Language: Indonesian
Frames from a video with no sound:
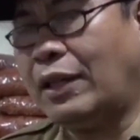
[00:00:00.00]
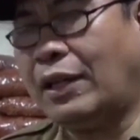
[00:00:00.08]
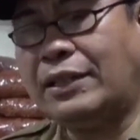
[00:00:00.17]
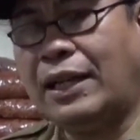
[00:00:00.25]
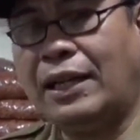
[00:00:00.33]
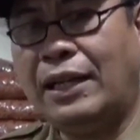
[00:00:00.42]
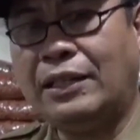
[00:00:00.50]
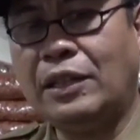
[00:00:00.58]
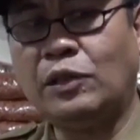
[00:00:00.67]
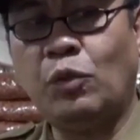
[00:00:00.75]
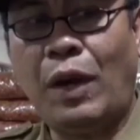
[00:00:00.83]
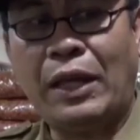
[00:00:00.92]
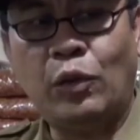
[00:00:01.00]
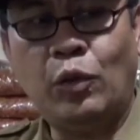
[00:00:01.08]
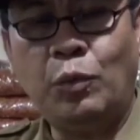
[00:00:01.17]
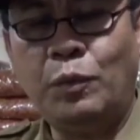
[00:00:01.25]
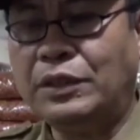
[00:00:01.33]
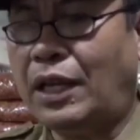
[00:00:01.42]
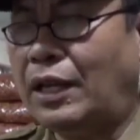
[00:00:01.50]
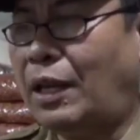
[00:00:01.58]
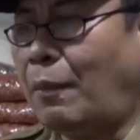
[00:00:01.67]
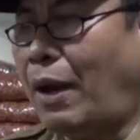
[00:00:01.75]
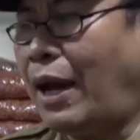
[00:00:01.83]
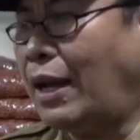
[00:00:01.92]
terjadi sesuatu misalnya
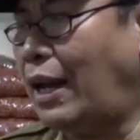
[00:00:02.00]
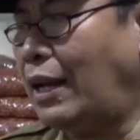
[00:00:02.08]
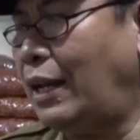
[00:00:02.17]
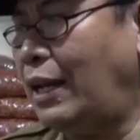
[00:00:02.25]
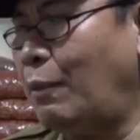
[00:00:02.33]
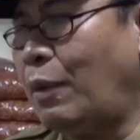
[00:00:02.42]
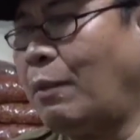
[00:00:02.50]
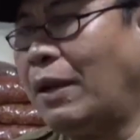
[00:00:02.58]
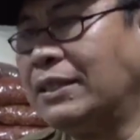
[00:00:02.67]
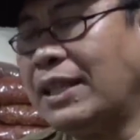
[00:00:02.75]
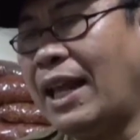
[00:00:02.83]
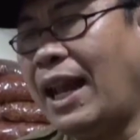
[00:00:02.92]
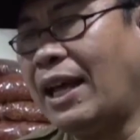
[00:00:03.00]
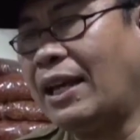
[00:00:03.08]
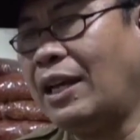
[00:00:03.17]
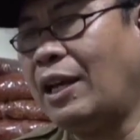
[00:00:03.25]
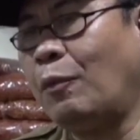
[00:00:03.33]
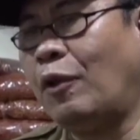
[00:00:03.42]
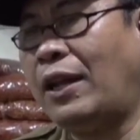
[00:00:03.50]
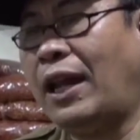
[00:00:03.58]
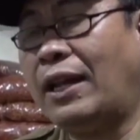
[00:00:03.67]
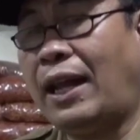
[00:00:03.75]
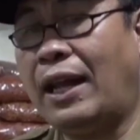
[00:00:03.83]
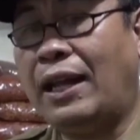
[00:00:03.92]
makanan ini bermasalah di kemudian
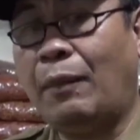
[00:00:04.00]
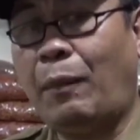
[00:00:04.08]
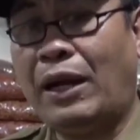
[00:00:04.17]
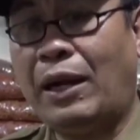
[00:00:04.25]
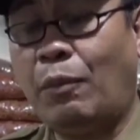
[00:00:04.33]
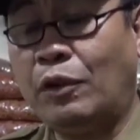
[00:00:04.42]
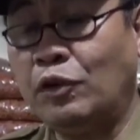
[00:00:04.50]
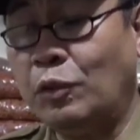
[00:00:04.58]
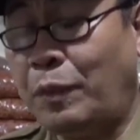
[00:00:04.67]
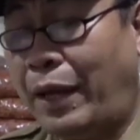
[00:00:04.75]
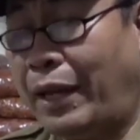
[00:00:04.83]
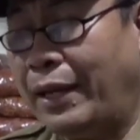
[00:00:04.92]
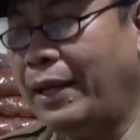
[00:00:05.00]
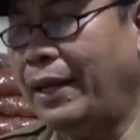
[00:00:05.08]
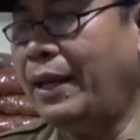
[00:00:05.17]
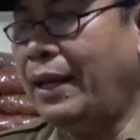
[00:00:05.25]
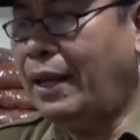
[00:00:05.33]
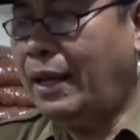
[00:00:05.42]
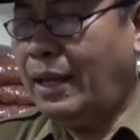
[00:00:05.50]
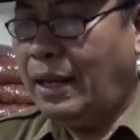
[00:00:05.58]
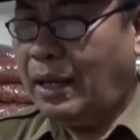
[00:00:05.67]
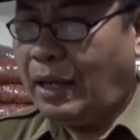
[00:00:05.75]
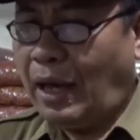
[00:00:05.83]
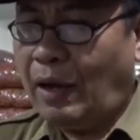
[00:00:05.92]
hari pada konsumen
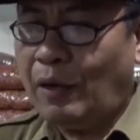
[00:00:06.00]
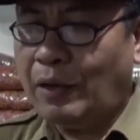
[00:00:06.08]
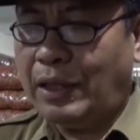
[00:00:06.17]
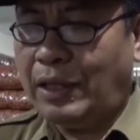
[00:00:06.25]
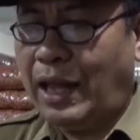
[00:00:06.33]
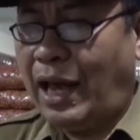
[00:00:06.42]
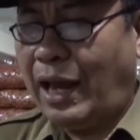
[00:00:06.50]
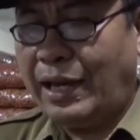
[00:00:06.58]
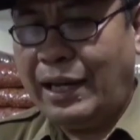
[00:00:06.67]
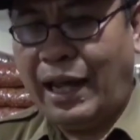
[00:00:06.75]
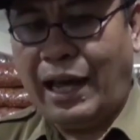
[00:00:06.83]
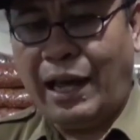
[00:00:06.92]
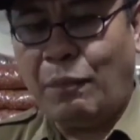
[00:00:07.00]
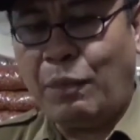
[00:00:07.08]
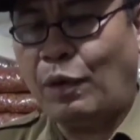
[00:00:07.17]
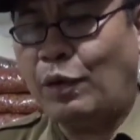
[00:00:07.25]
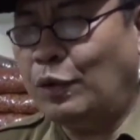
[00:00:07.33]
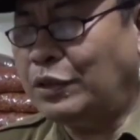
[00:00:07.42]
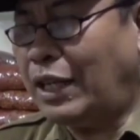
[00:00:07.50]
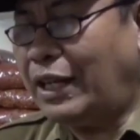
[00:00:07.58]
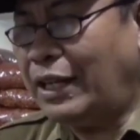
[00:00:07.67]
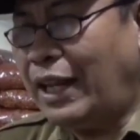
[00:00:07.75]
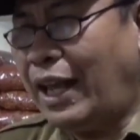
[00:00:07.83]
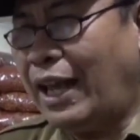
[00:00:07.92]
kalau tidak ada
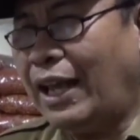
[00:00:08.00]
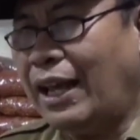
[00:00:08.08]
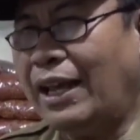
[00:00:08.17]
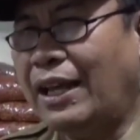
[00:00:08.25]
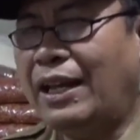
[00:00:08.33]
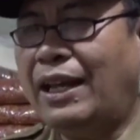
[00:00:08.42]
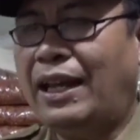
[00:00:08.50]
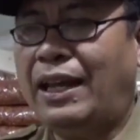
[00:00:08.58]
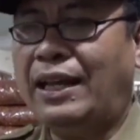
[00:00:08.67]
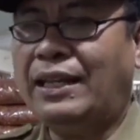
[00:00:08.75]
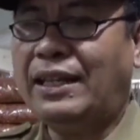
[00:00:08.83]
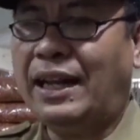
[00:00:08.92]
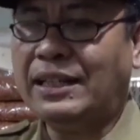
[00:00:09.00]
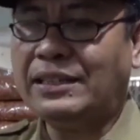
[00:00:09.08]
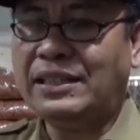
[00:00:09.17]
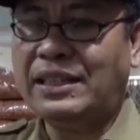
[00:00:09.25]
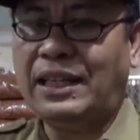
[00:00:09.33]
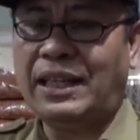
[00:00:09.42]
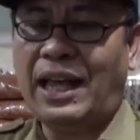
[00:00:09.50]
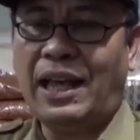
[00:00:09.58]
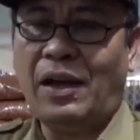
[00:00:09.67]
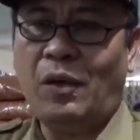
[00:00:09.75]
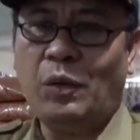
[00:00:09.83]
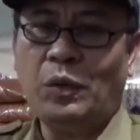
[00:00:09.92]
produsennya ini jelas kita
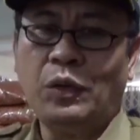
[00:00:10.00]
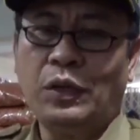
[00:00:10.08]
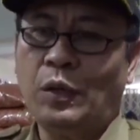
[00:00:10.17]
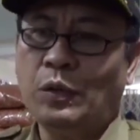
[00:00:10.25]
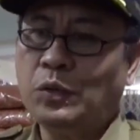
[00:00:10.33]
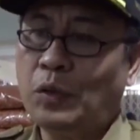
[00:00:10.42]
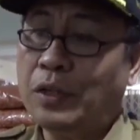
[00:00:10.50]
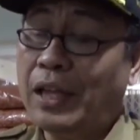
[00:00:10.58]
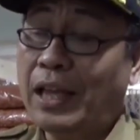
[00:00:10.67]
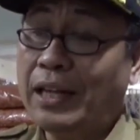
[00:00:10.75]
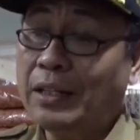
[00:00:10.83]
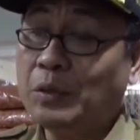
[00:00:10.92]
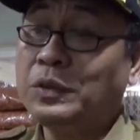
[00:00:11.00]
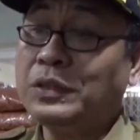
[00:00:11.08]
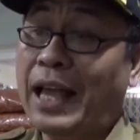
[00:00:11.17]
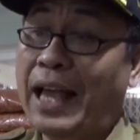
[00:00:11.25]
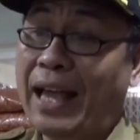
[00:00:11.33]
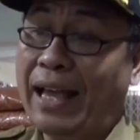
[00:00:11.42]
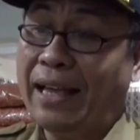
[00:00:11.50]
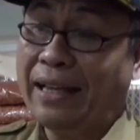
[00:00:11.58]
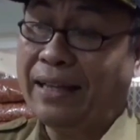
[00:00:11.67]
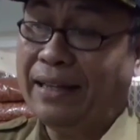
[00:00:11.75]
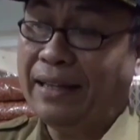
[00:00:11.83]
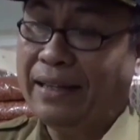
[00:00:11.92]
untuk telusurnya ini susah
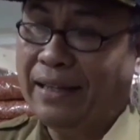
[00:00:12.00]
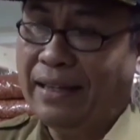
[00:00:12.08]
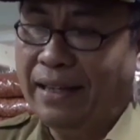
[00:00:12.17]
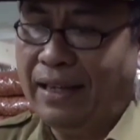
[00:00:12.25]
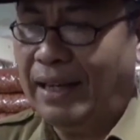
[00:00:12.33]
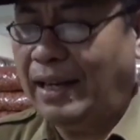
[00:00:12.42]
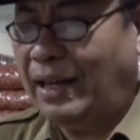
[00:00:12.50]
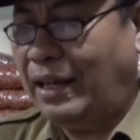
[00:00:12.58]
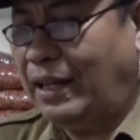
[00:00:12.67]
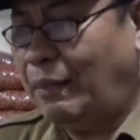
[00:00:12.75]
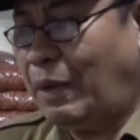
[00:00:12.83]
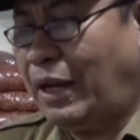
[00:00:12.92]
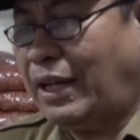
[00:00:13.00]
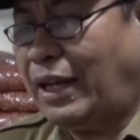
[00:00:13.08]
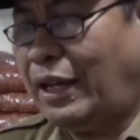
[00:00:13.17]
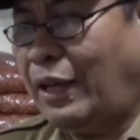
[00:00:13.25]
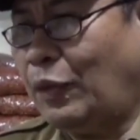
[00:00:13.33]
nah, maka dari